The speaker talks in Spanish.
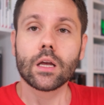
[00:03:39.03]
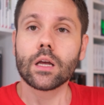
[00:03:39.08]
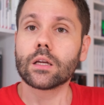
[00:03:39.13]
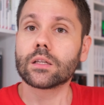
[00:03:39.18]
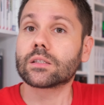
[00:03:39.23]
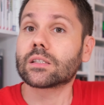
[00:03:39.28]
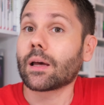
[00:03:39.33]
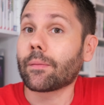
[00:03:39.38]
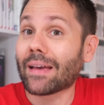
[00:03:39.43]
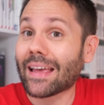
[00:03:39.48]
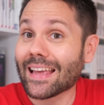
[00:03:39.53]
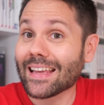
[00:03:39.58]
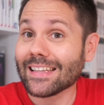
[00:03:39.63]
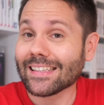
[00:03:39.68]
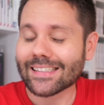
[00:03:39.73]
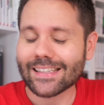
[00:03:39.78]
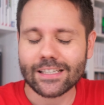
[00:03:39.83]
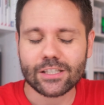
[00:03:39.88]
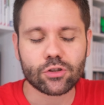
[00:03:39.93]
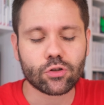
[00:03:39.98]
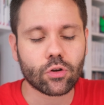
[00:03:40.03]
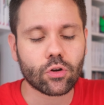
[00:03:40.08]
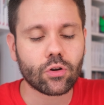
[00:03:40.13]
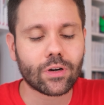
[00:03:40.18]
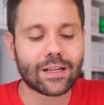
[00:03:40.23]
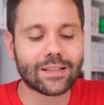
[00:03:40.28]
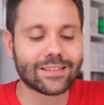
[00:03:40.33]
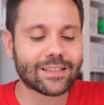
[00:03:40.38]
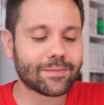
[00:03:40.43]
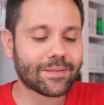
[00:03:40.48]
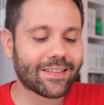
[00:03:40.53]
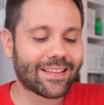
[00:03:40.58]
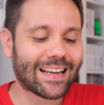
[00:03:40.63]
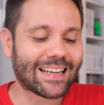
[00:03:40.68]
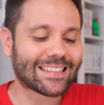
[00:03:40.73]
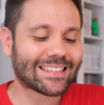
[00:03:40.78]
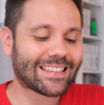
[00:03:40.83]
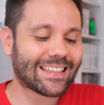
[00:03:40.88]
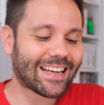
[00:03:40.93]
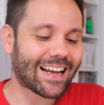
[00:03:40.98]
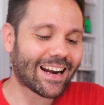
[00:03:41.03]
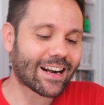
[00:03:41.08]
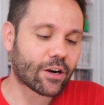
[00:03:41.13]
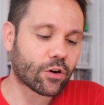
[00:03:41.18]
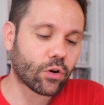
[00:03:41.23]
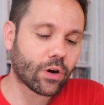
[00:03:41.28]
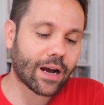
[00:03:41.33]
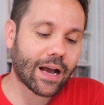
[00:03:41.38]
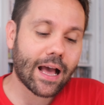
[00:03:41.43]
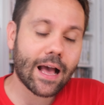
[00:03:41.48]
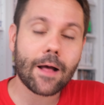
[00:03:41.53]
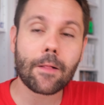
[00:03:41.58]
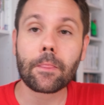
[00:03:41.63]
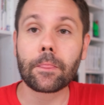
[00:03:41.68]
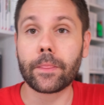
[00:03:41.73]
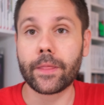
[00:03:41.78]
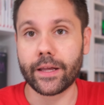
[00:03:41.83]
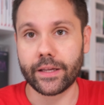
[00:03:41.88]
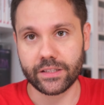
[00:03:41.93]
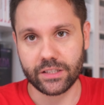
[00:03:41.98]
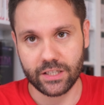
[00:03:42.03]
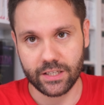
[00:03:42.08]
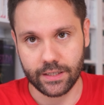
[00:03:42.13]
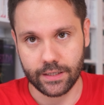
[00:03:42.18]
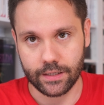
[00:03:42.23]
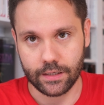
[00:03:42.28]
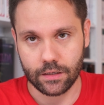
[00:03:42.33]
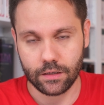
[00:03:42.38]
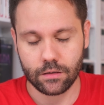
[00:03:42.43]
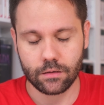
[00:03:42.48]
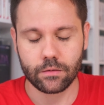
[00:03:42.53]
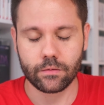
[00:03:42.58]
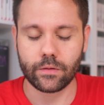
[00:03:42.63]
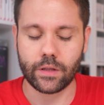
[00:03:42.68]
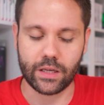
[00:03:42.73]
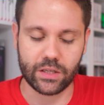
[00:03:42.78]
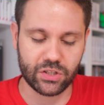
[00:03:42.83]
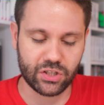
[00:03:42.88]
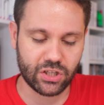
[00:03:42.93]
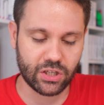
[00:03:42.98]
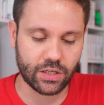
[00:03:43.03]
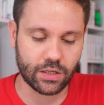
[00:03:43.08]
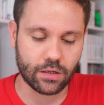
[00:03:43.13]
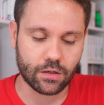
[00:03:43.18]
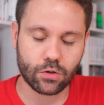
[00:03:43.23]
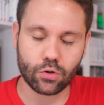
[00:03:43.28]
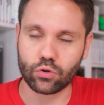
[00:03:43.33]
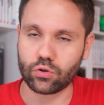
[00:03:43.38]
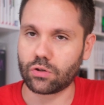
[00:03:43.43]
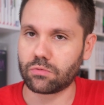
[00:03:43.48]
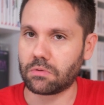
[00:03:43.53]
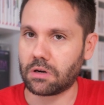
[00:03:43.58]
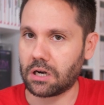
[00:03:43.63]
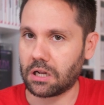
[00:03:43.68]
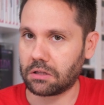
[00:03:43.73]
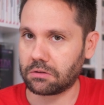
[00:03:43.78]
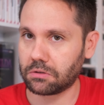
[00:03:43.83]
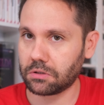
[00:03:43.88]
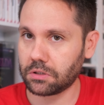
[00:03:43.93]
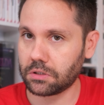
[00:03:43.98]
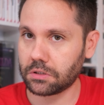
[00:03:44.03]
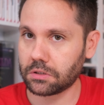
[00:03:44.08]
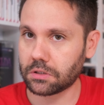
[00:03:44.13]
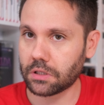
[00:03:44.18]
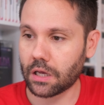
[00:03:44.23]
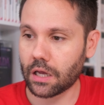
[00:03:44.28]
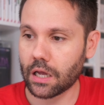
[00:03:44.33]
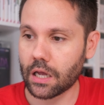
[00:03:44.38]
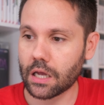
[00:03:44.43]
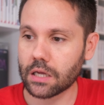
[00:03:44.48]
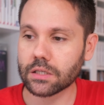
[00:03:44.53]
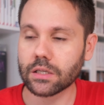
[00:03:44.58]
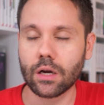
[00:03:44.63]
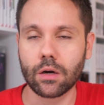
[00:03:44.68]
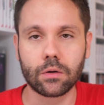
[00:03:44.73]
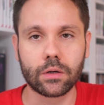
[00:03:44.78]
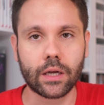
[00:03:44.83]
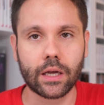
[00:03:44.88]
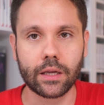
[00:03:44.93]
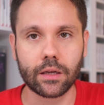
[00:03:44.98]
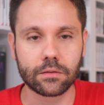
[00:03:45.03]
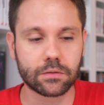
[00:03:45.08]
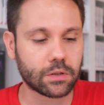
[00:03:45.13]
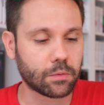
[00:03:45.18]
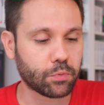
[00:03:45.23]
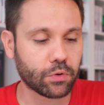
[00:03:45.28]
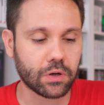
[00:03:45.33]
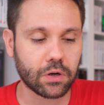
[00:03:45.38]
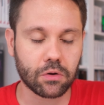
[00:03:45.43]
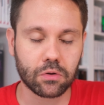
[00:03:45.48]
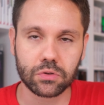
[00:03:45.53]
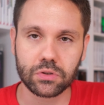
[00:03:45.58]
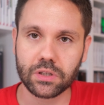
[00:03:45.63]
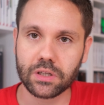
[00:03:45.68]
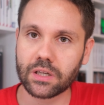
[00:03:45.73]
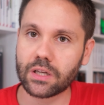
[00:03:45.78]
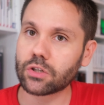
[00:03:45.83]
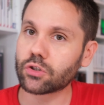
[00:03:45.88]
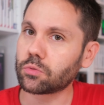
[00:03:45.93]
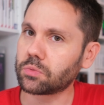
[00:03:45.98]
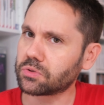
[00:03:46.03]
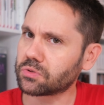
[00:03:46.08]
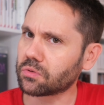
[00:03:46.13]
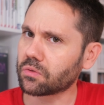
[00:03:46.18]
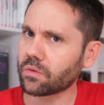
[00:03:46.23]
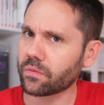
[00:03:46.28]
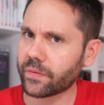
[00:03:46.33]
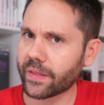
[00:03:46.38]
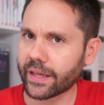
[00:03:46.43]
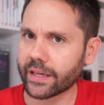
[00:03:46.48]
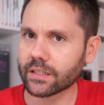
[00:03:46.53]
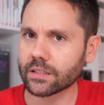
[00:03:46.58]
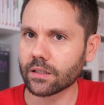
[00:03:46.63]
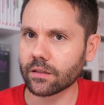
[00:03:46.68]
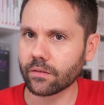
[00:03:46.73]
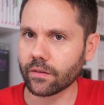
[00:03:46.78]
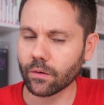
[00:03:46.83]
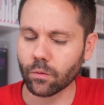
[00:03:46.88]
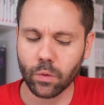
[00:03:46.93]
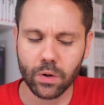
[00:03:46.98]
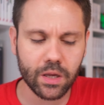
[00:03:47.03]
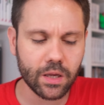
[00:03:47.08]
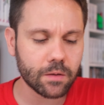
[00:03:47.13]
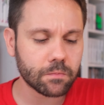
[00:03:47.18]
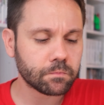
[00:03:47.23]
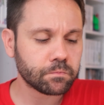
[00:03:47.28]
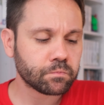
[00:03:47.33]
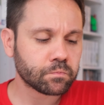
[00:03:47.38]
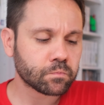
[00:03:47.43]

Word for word: Sabéis que estoy con el tema de las tiras rojas de chill. De chill, cosas baratitas, que aún se pueden conseguir, sobre todo DS y de Wii.